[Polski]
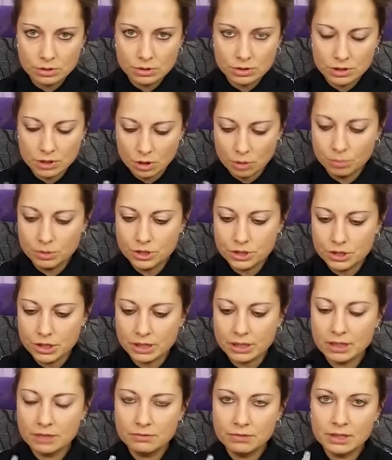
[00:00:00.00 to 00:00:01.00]
Y, zrobić
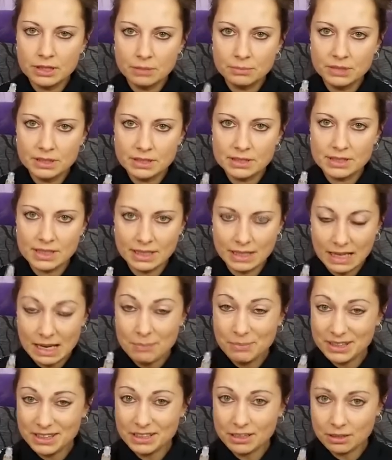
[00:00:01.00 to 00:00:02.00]
takiej witaminy C,
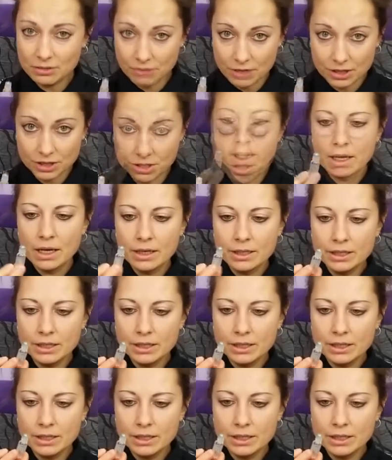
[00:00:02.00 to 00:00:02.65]
najlepiej tej kwaśnej.